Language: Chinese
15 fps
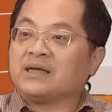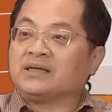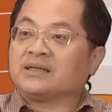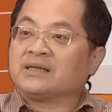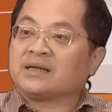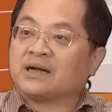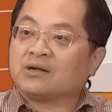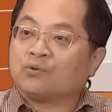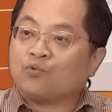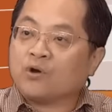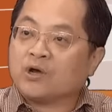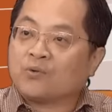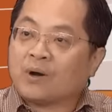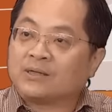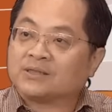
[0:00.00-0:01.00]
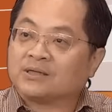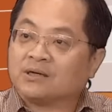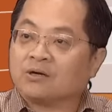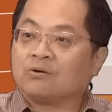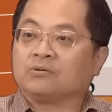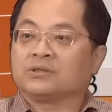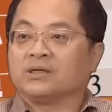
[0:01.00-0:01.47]
但是它的未完成的
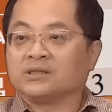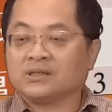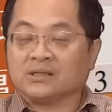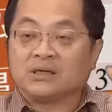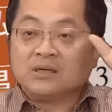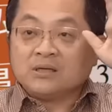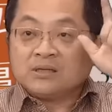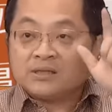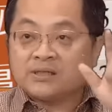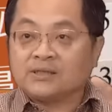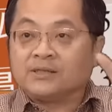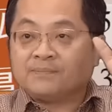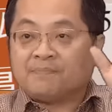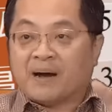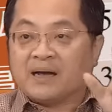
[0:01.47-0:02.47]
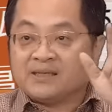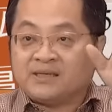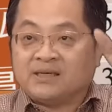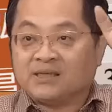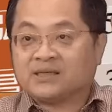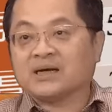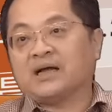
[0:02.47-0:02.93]
工程是四百七
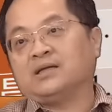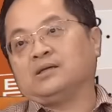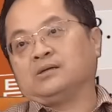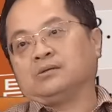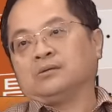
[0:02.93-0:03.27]
十三亿。